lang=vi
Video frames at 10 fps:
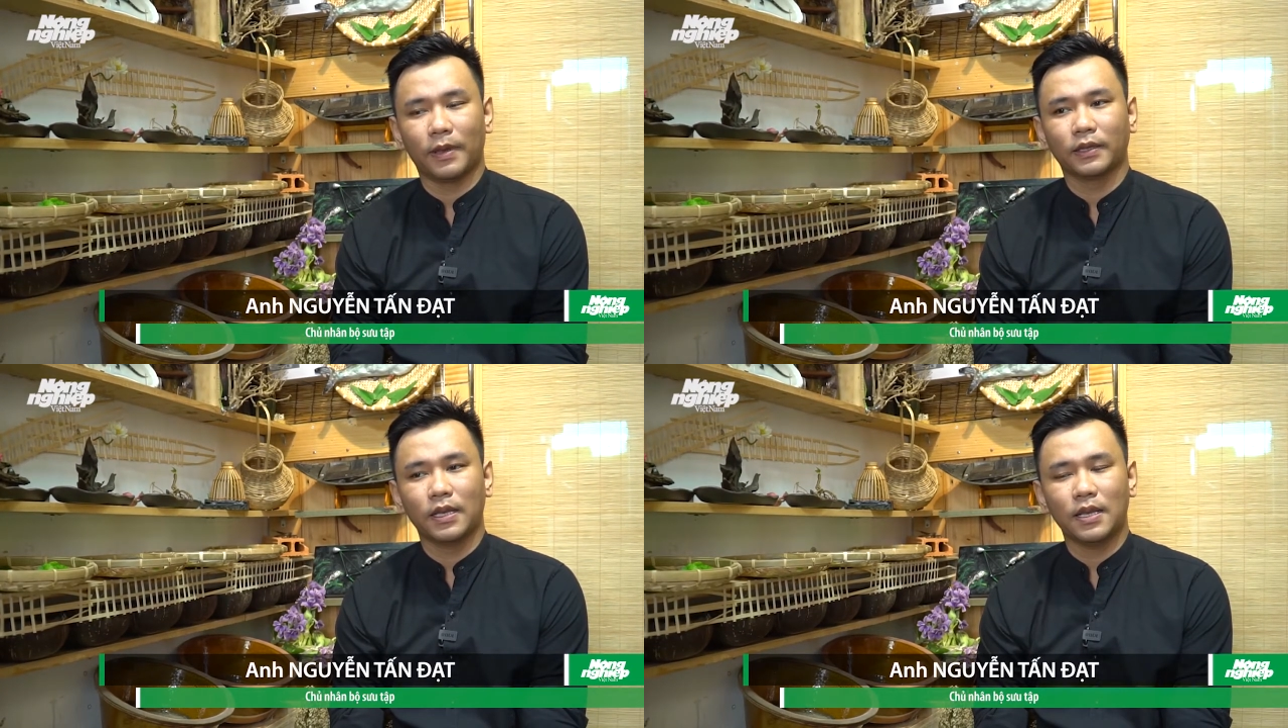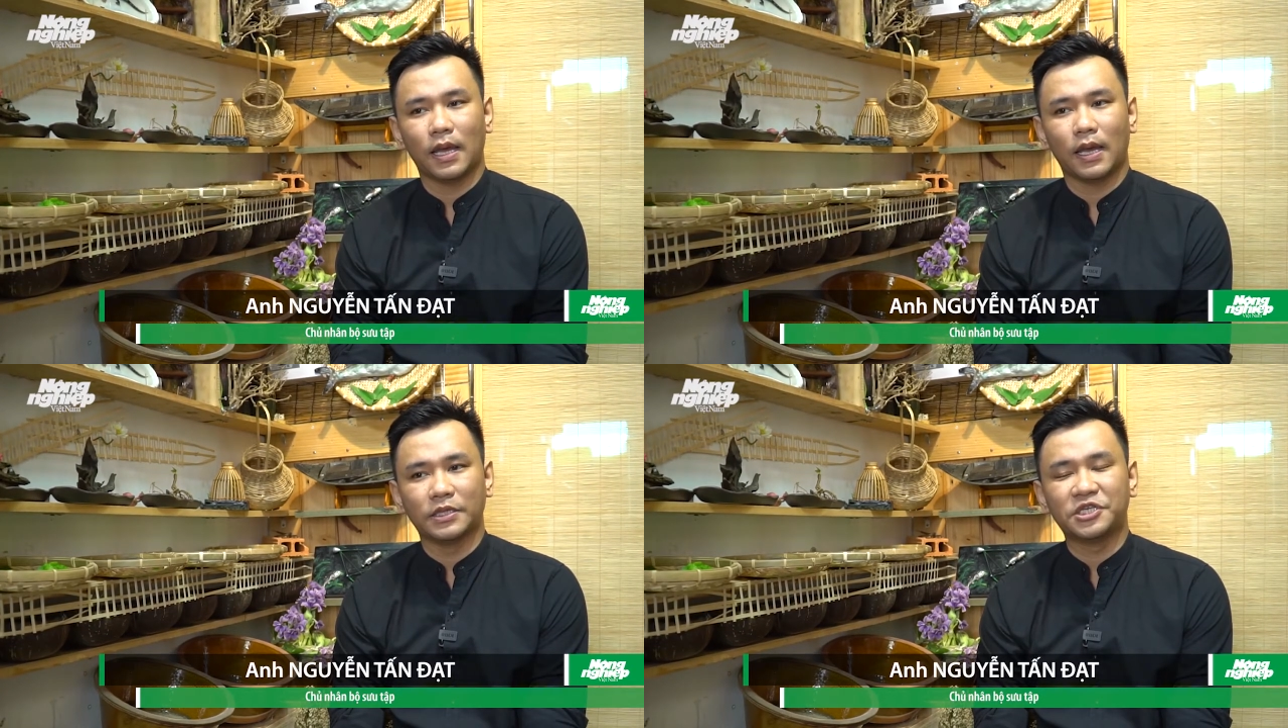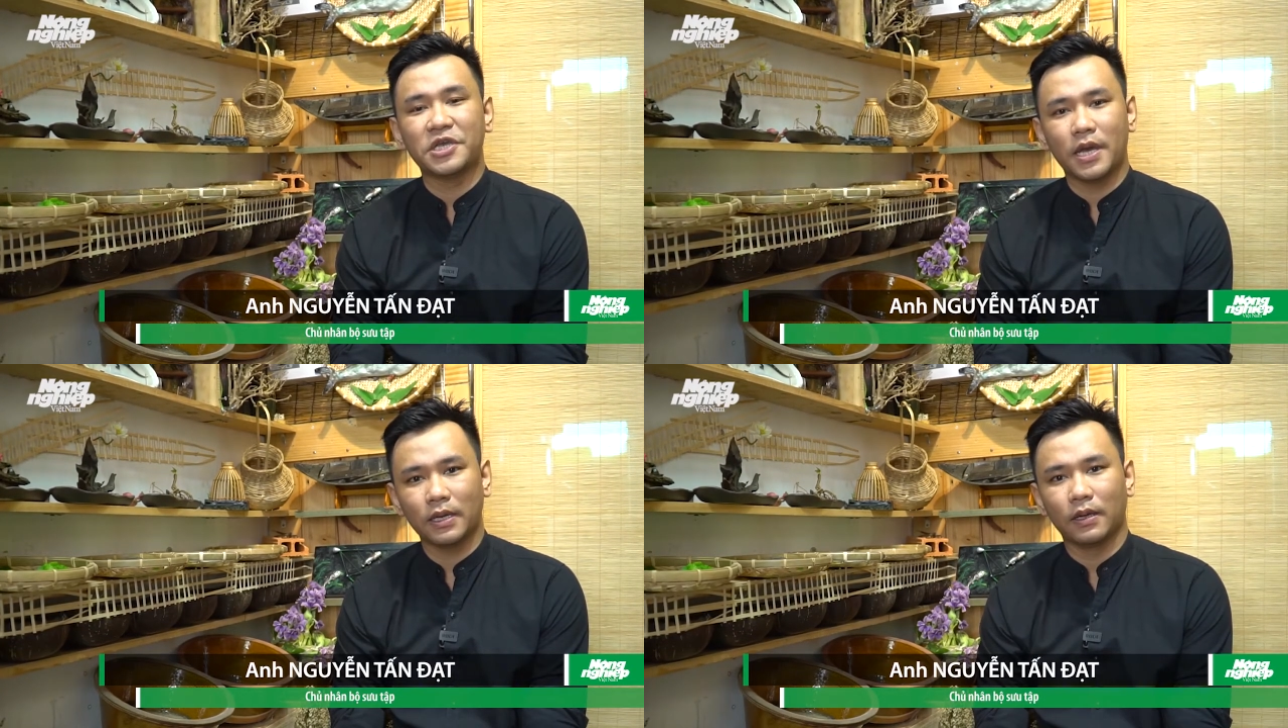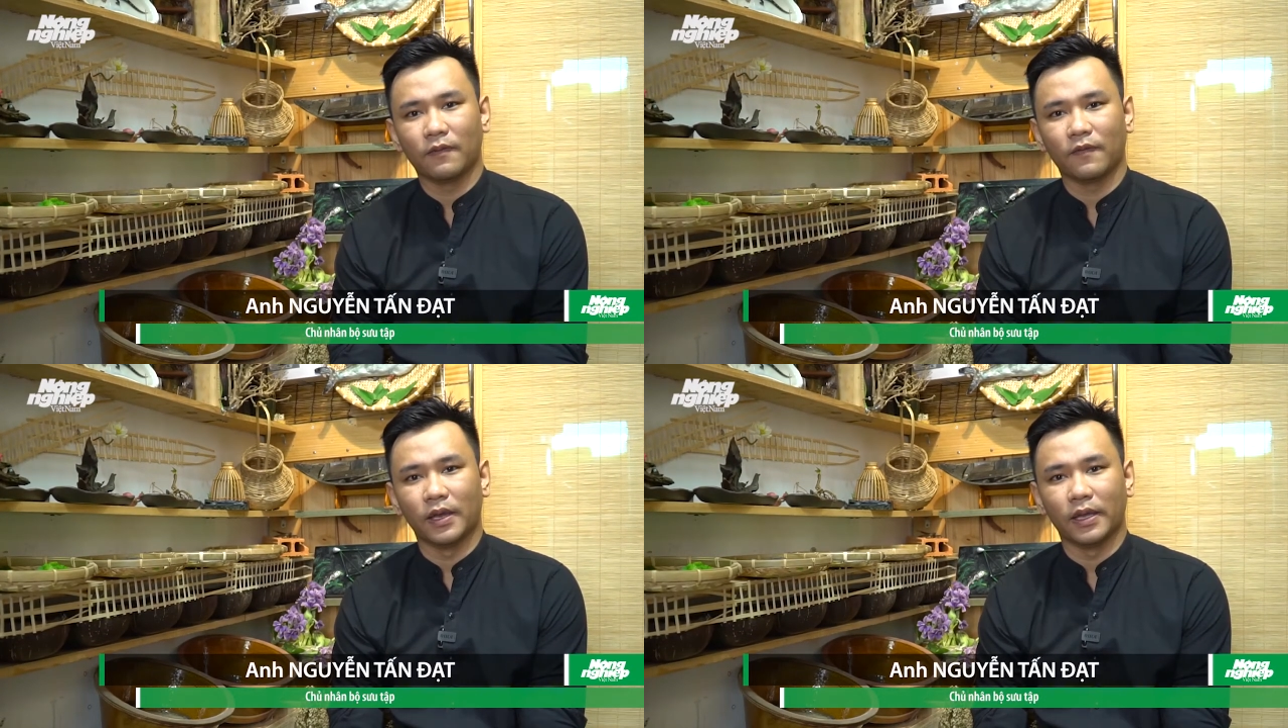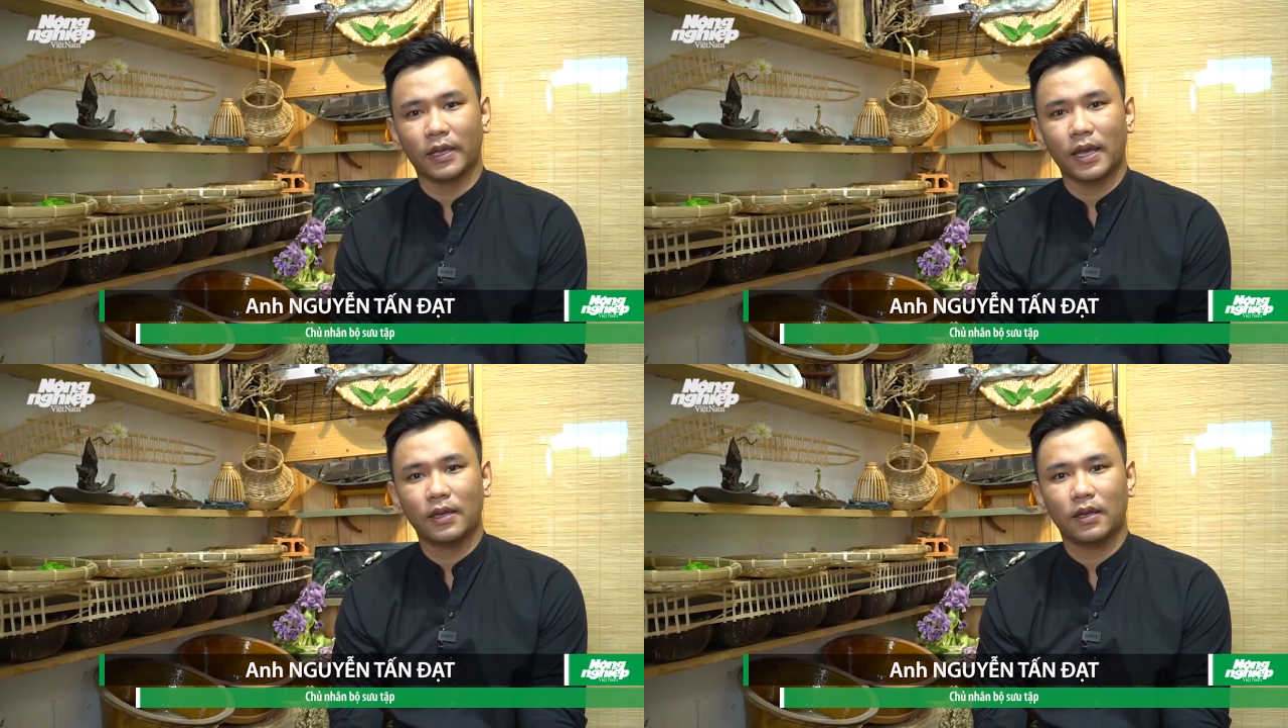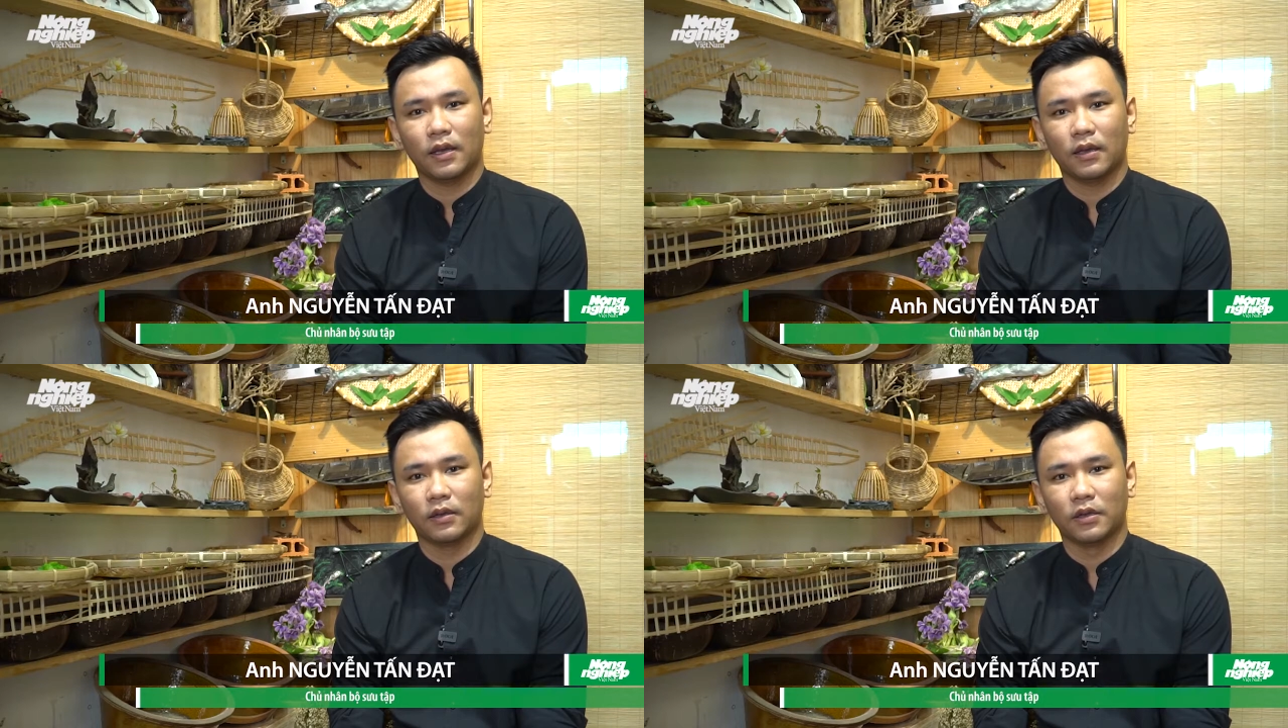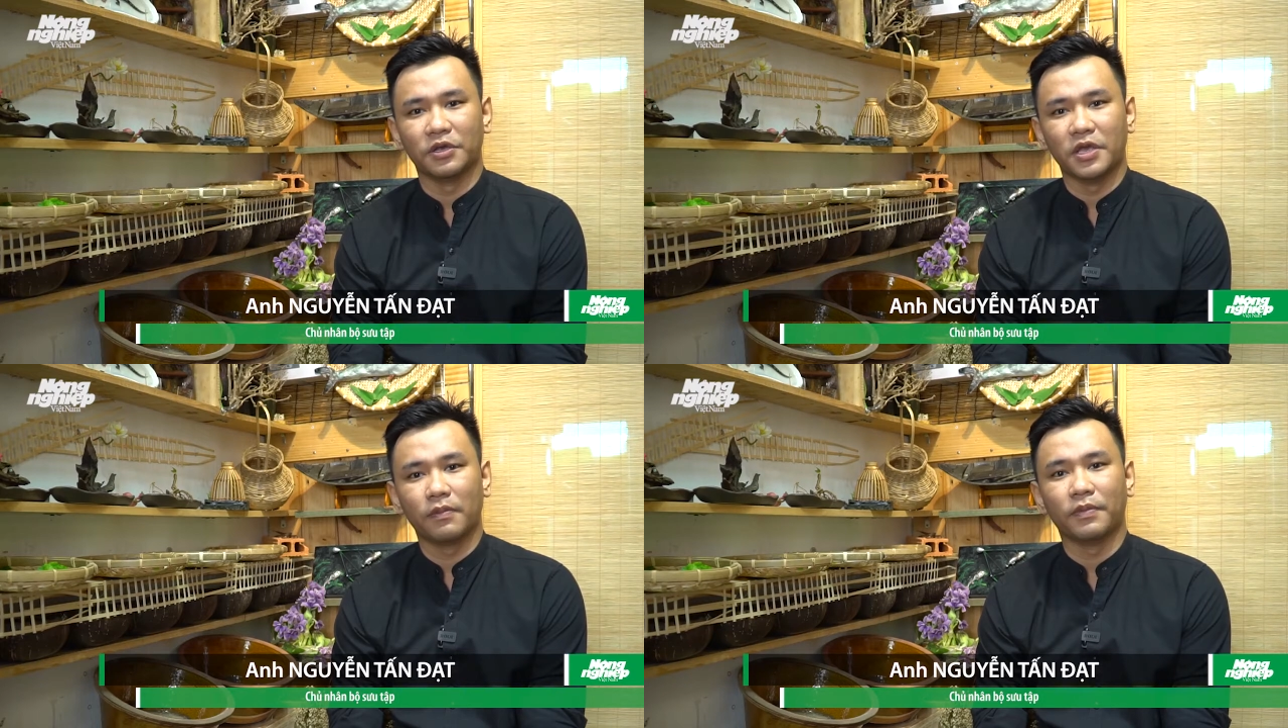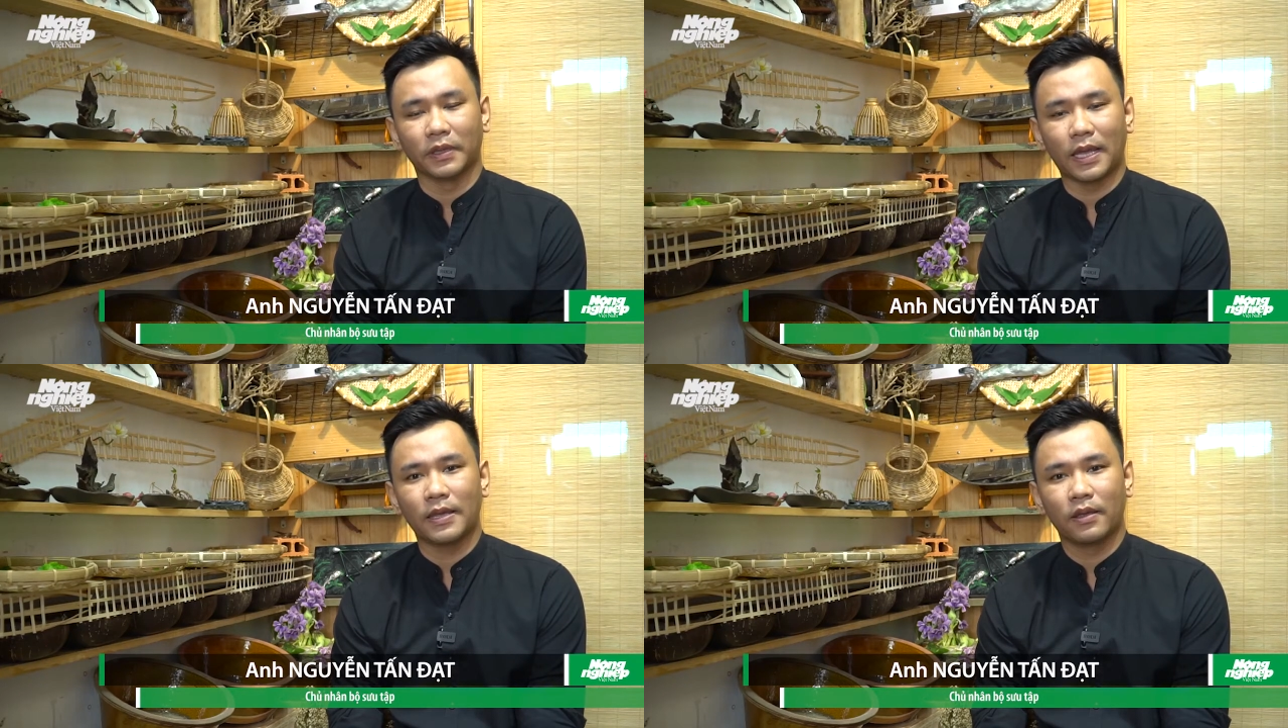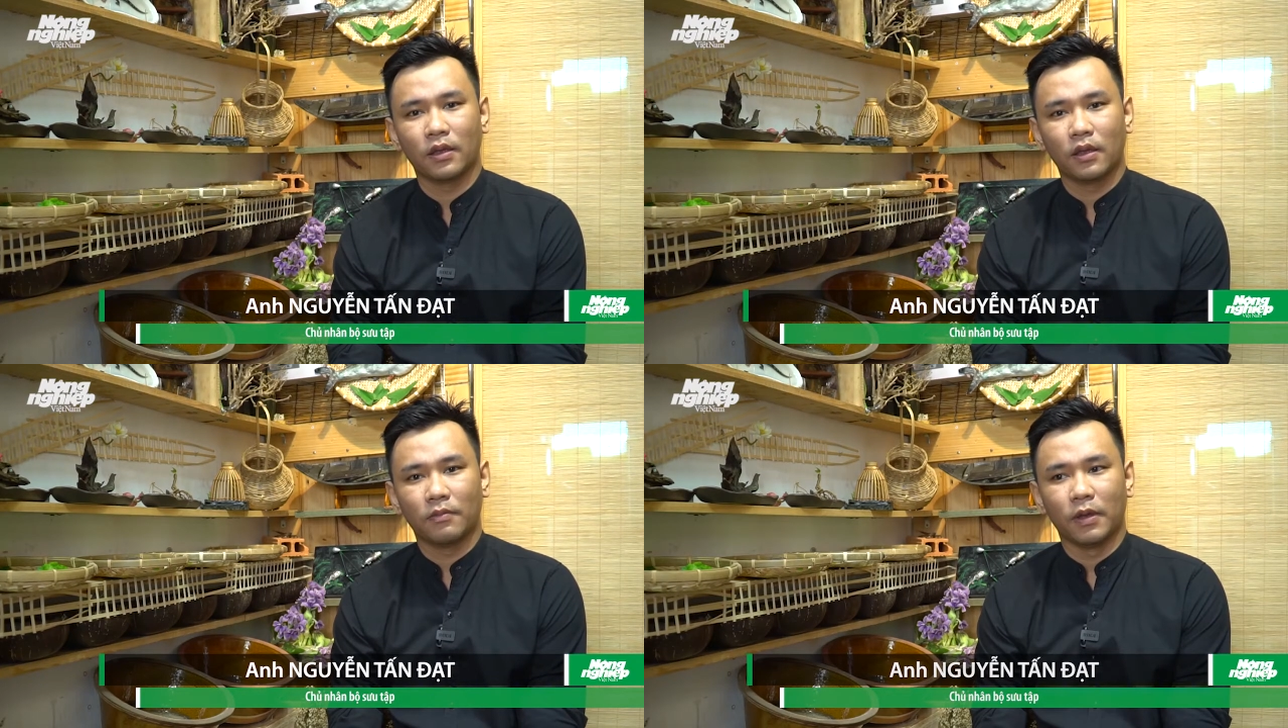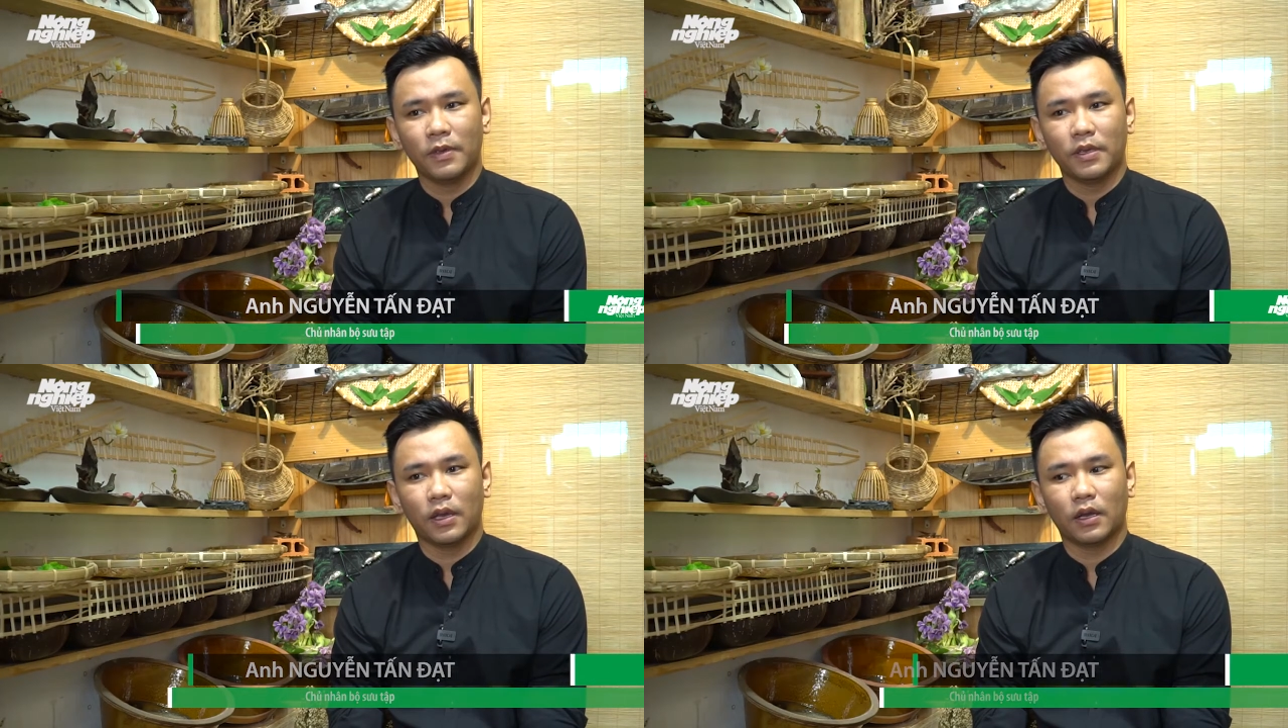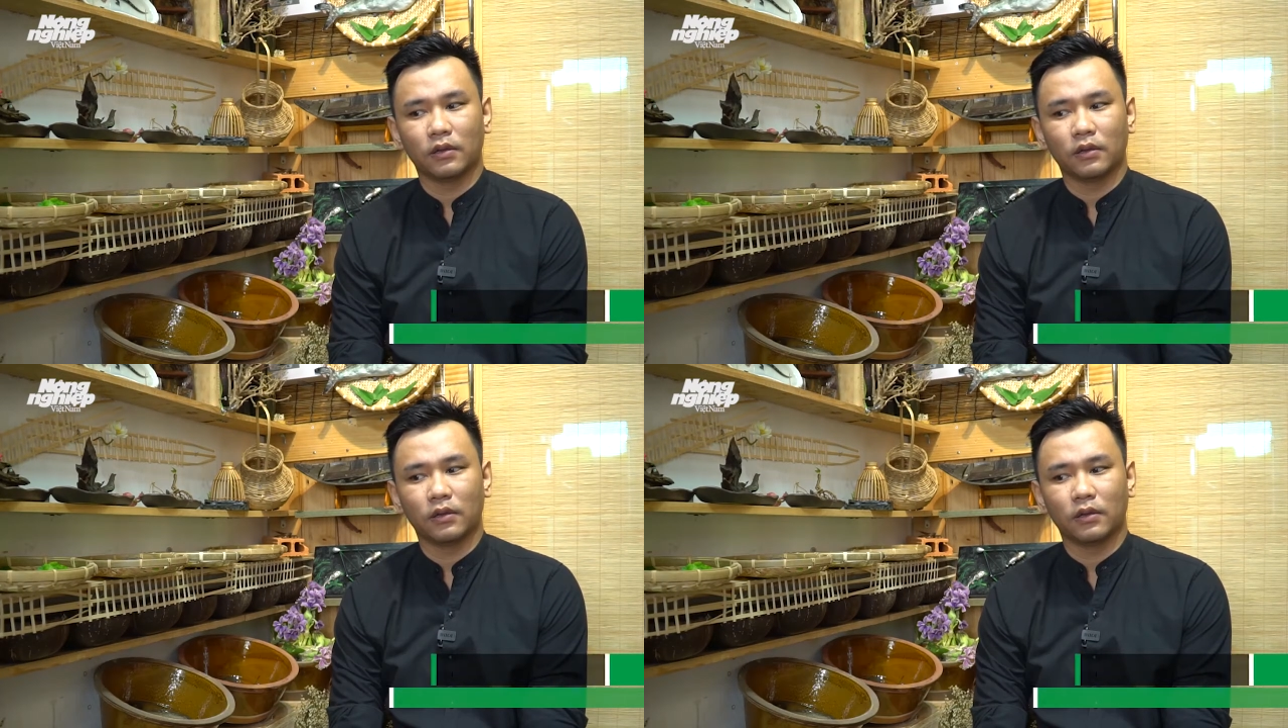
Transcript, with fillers: mang tính là tri ân về các ờ, người dân miền Tây bởi vì